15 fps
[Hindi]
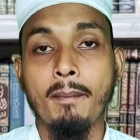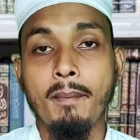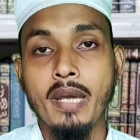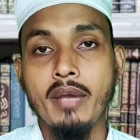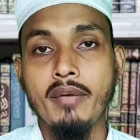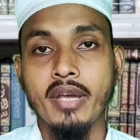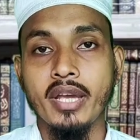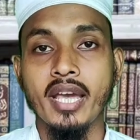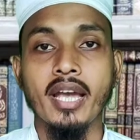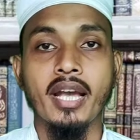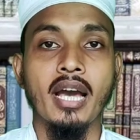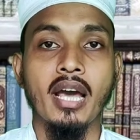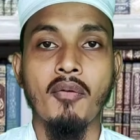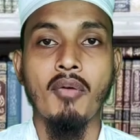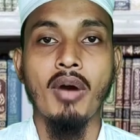बीवी के
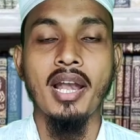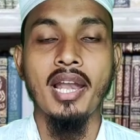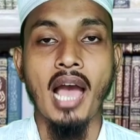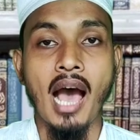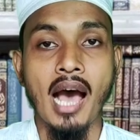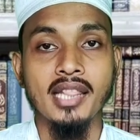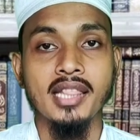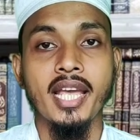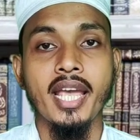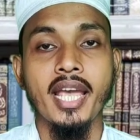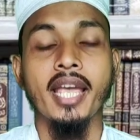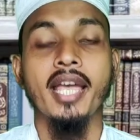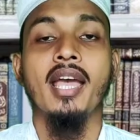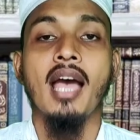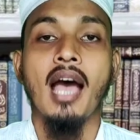घर वाले आते हैं